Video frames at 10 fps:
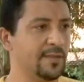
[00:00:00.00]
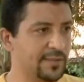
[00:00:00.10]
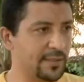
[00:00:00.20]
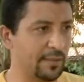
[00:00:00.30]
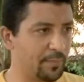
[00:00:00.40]

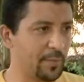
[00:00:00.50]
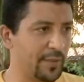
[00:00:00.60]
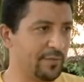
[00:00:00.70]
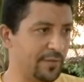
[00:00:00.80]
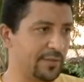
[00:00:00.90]
Sim, é a
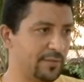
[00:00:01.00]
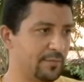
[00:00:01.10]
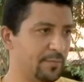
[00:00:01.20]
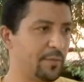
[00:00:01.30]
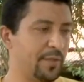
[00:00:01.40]
primeira vez.
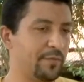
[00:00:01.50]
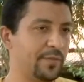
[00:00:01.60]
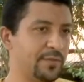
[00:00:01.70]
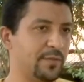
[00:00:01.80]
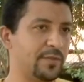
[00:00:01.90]
Primeira
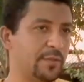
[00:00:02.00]
vez que nós